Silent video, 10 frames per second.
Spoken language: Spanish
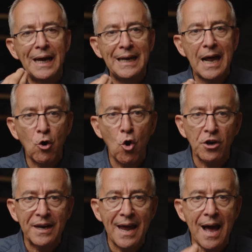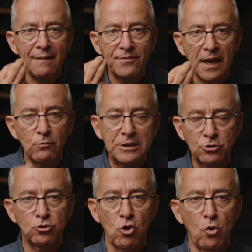en la córnea de
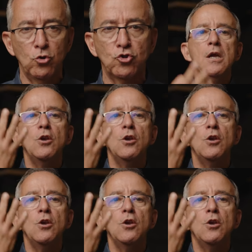nuestros ojos.